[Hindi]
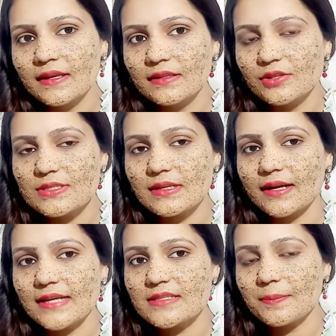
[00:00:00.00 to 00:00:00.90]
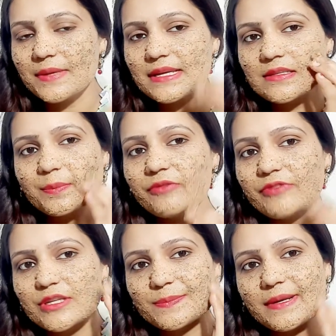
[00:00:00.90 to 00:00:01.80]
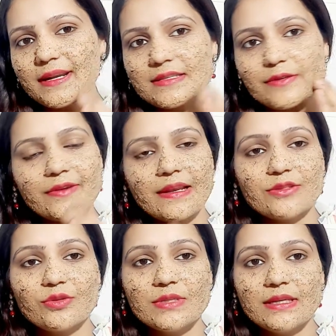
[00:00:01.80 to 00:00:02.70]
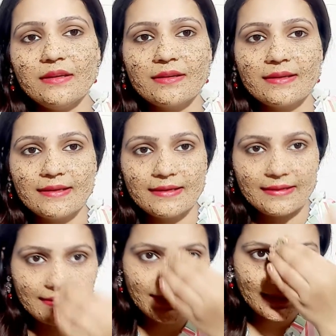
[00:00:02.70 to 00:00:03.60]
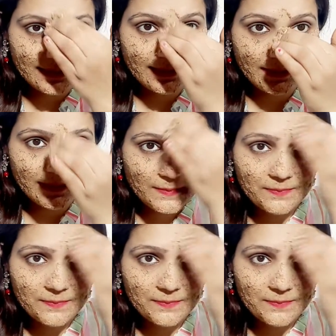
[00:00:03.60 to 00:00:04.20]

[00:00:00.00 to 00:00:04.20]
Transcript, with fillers: तो इस तरह गाइज आपने इसे अपने फेस पर ऐसे फैलाते हुए लगा लेना है